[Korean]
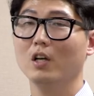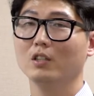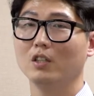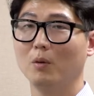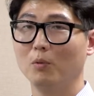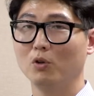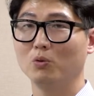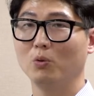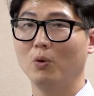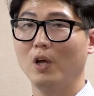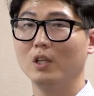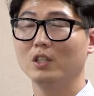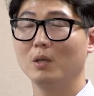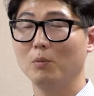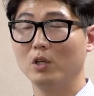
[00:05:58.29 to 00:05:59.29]
서명운동에
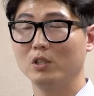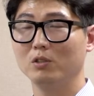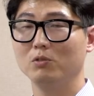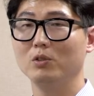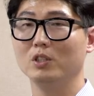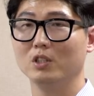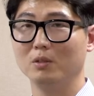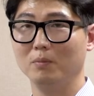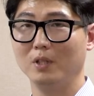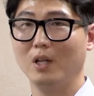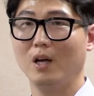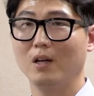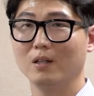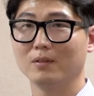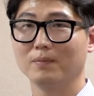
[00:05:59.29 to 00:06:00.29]
참여하실 수 있습니다.